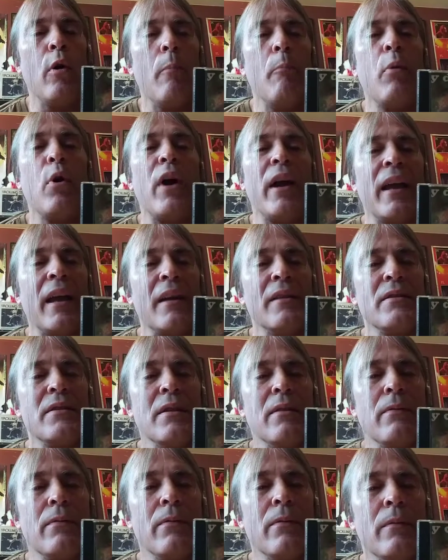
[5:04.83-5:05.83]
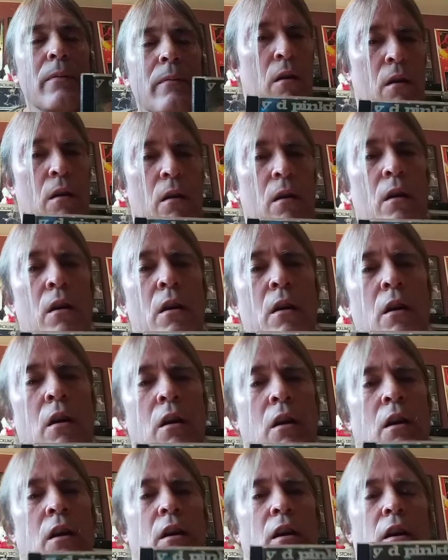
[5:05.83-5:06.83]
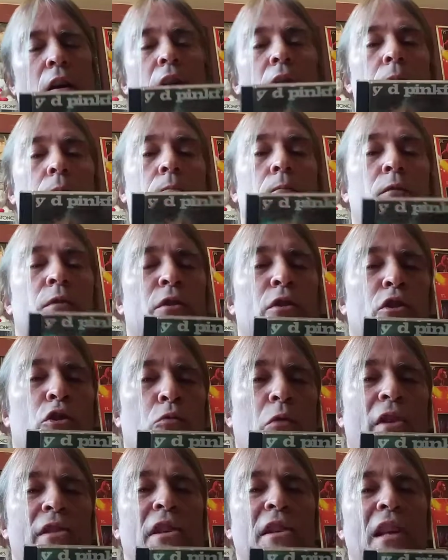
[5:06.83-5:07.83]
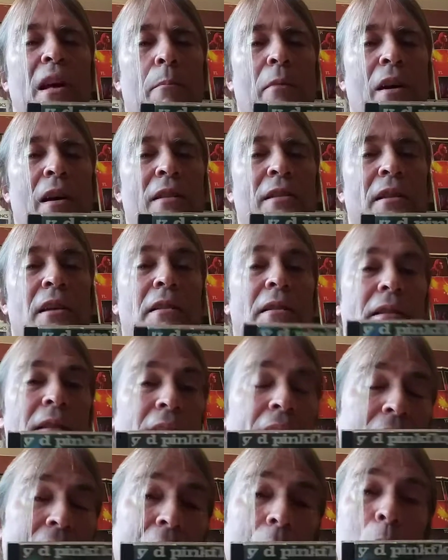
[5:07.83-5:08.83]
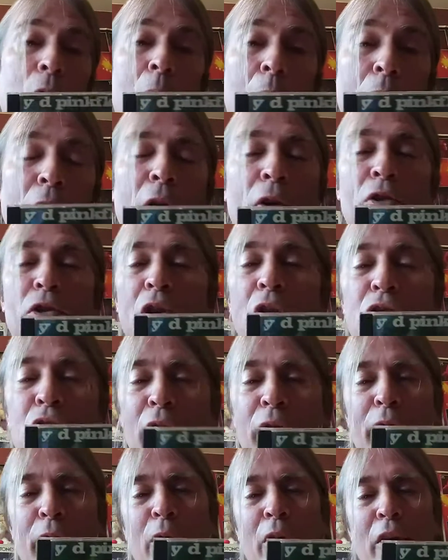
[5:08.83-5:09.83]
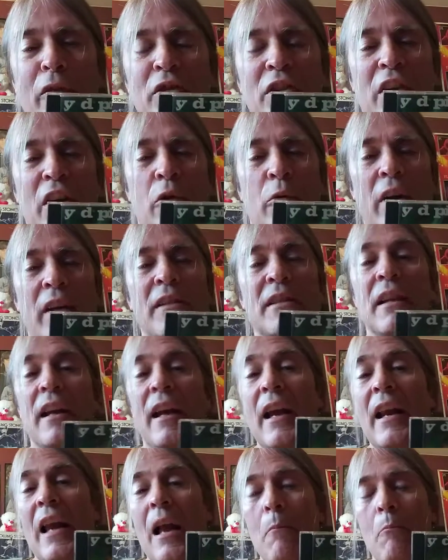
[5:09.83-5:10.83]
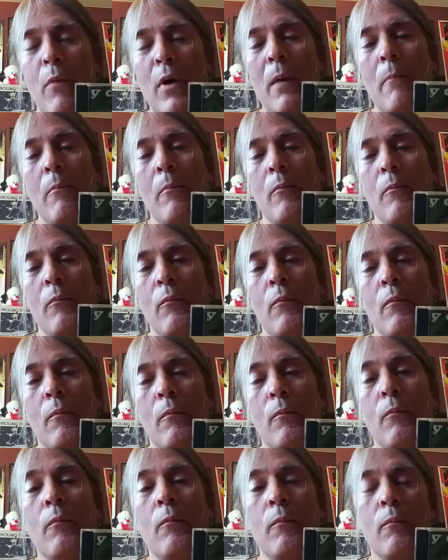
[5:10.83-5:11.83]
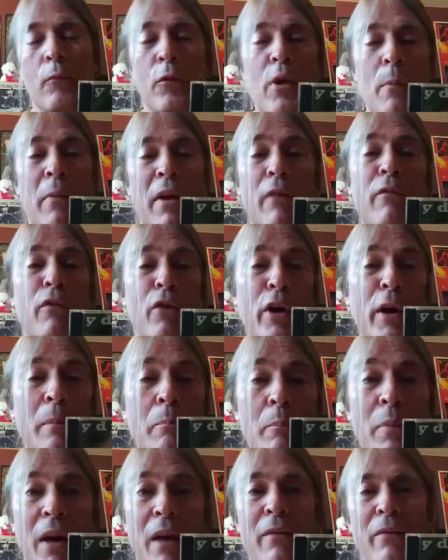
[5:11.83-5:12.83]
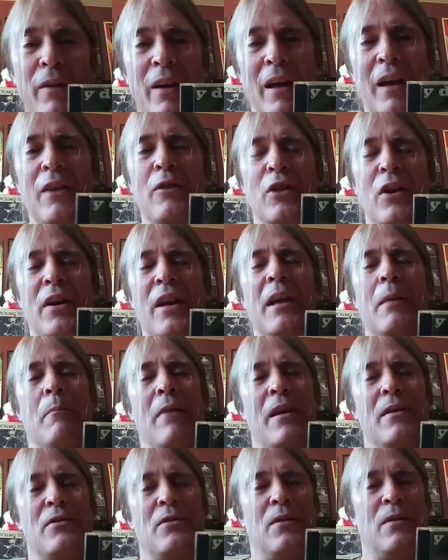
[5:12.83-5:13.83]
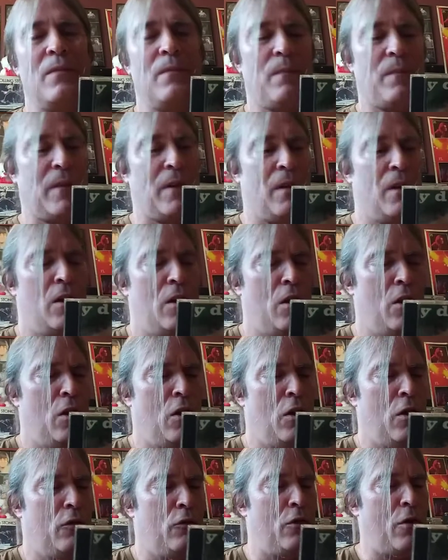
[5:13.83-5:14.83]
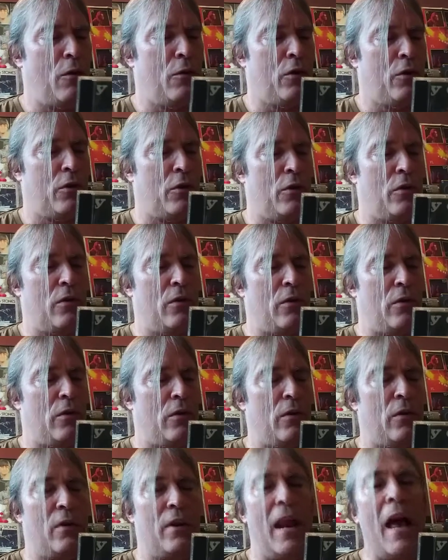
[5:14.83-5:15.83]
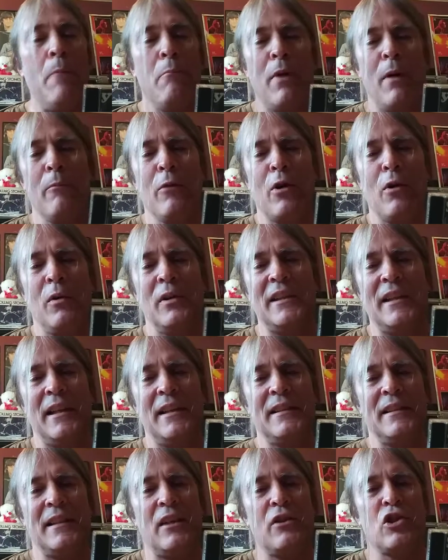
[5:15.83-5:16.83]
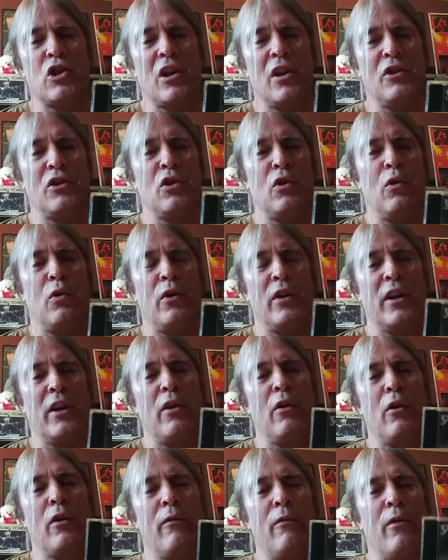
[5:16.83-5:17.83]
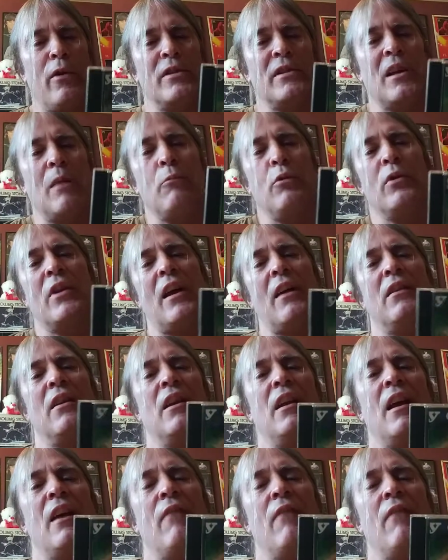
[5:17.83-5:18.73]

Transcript: progressif. Et soit dit en passant, cet album-là, Full of Secrets, est l'album de Pink Floyd préféré de Nick Mason. Donc, euh, l'album contient sept chansons et on y va sans plus tarder